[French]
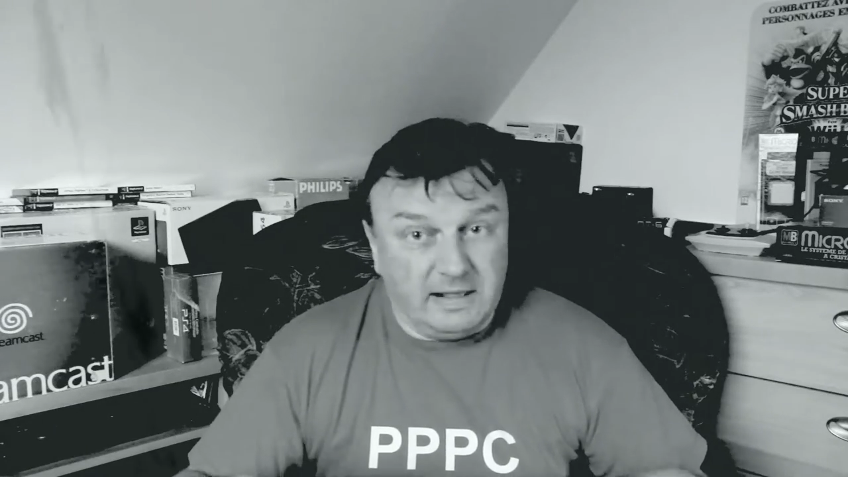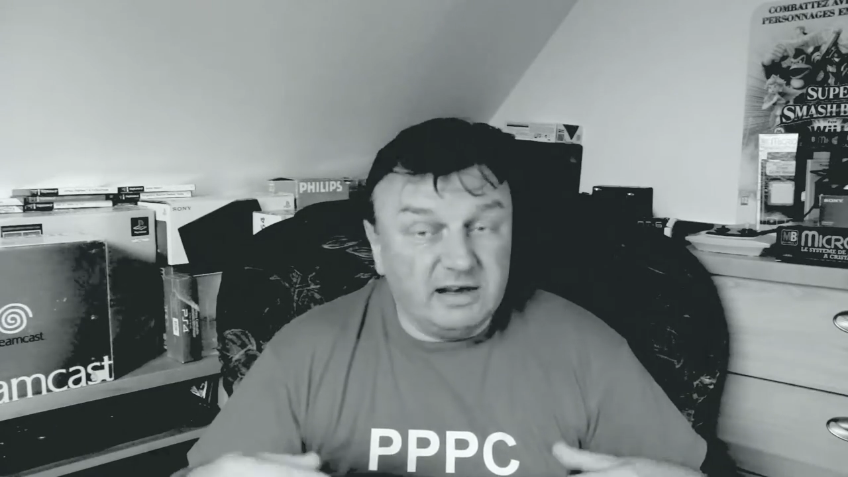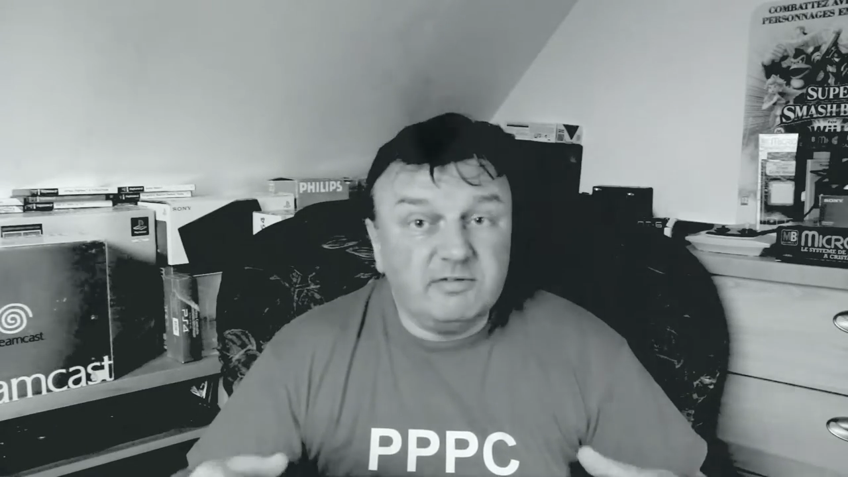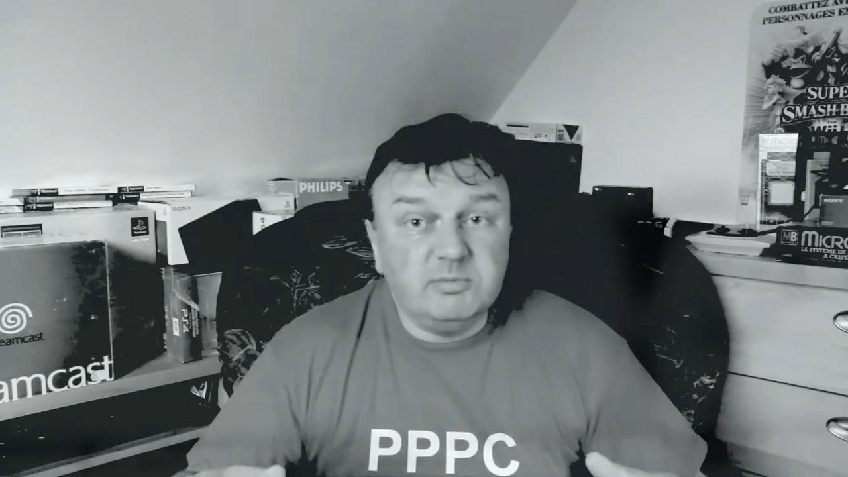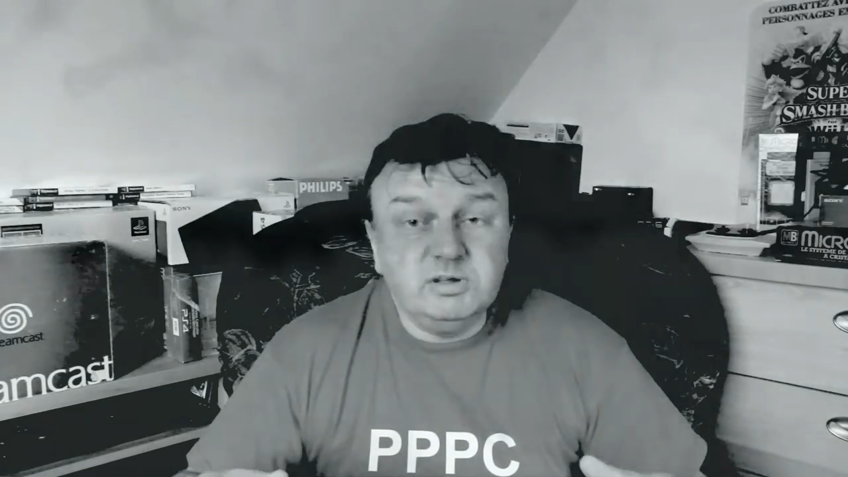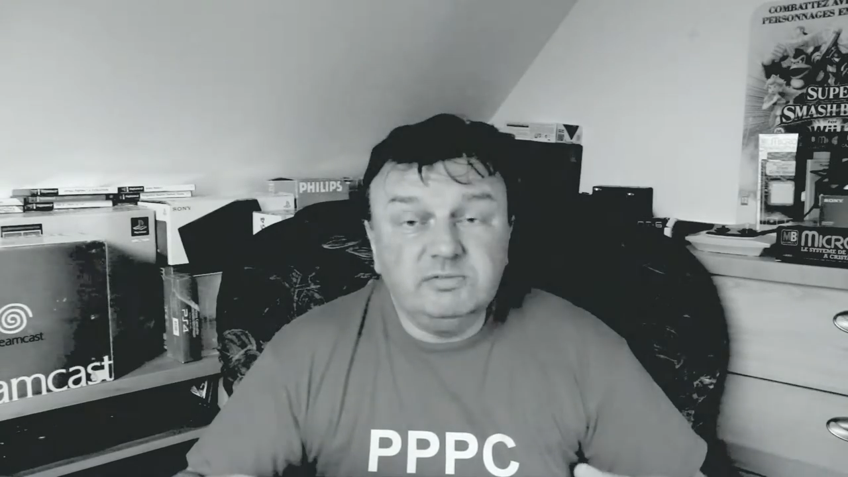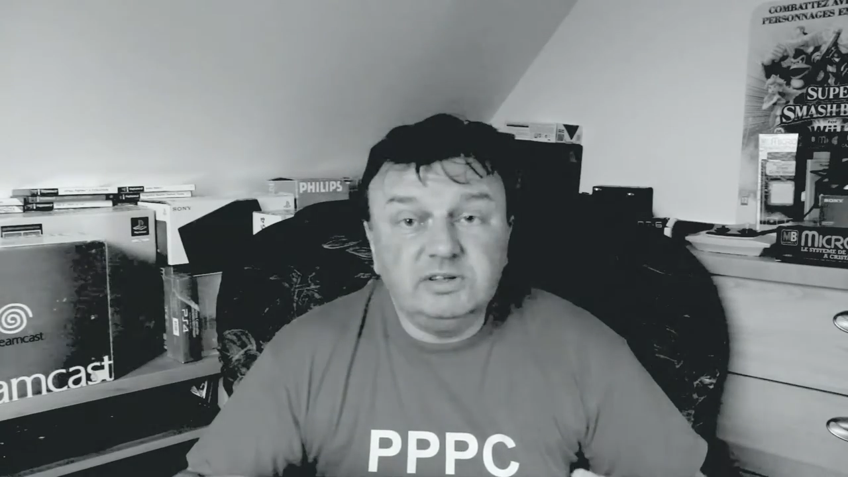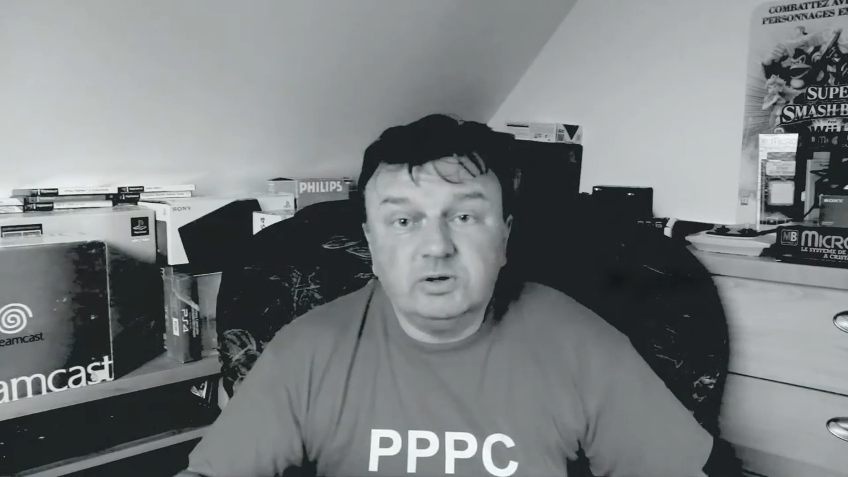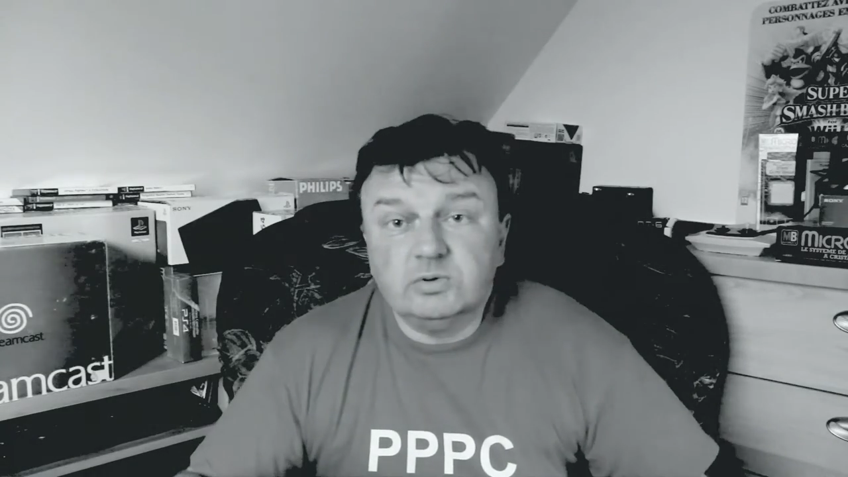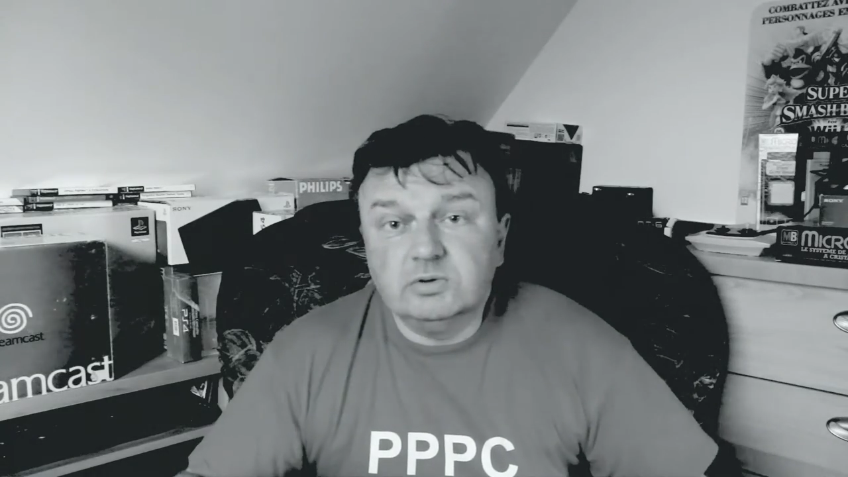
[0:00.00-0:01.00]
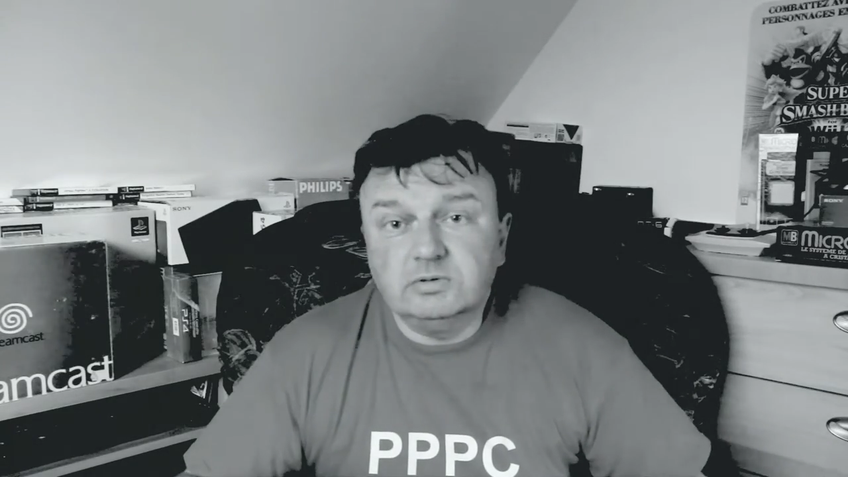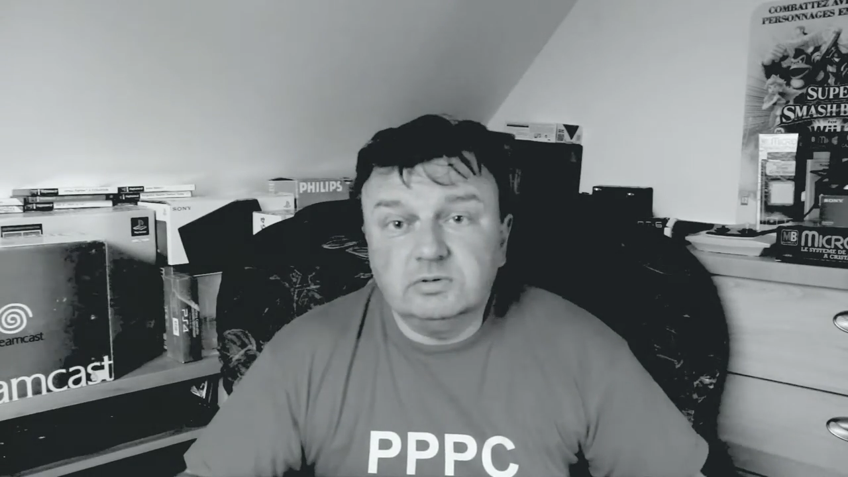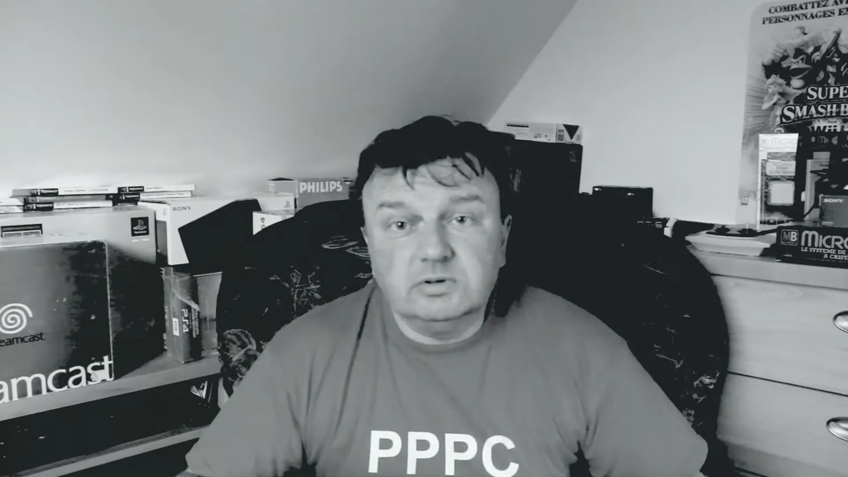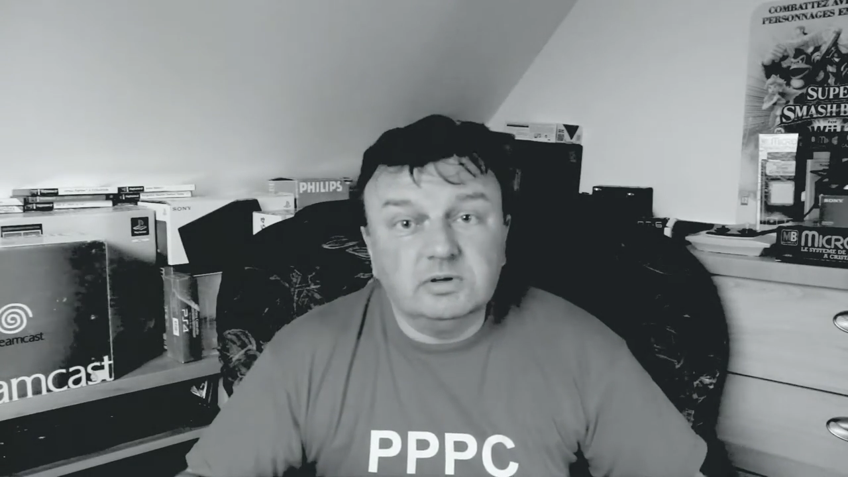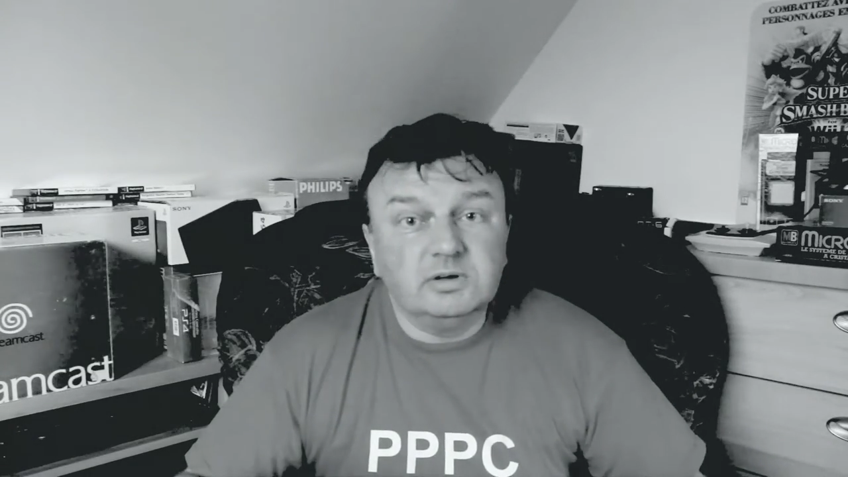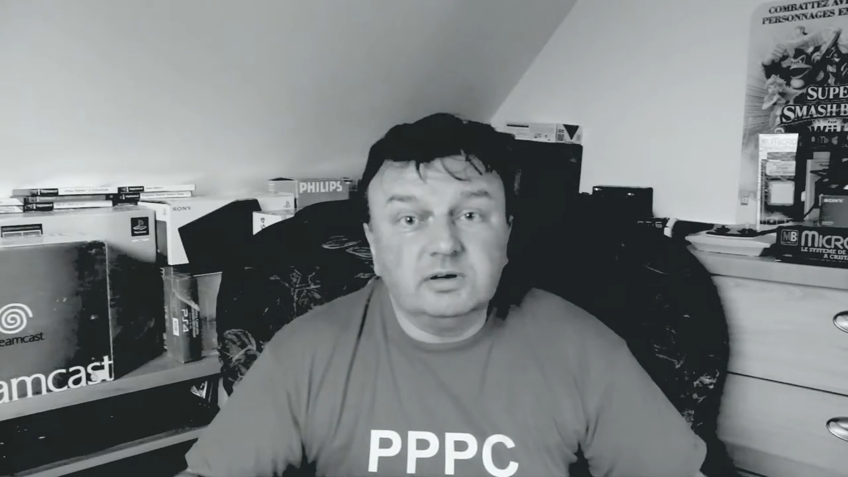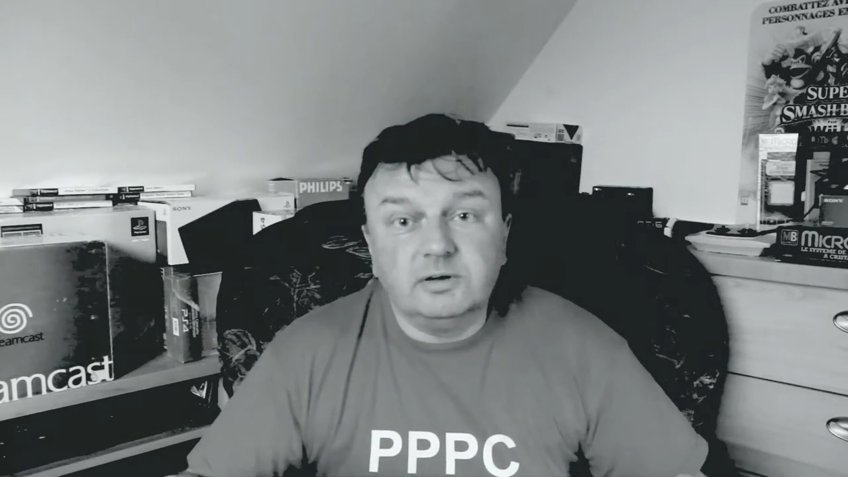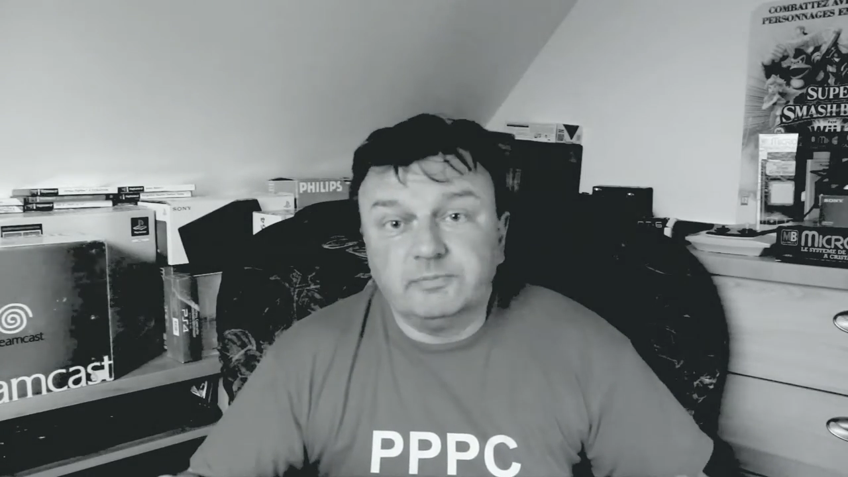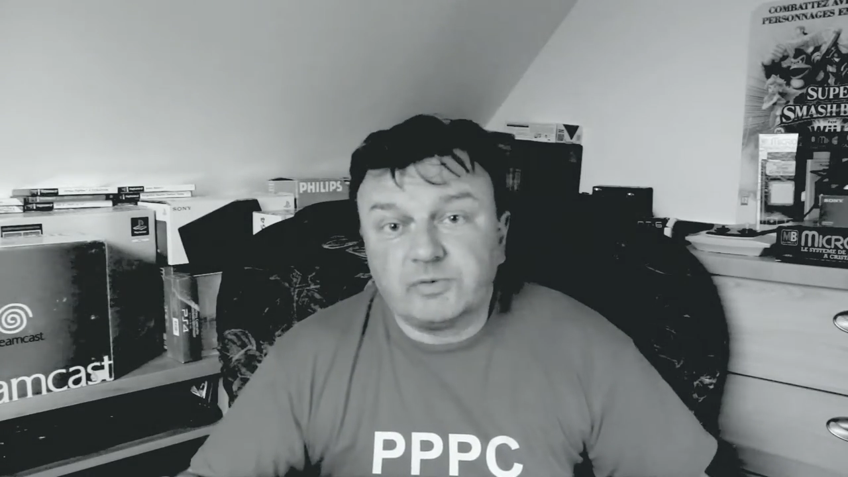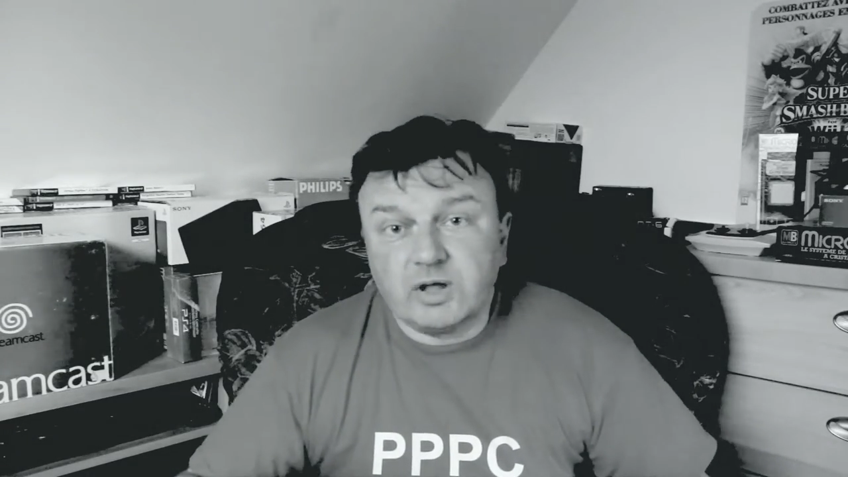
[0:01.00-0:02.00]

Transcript: il avait mis une vidéo euh,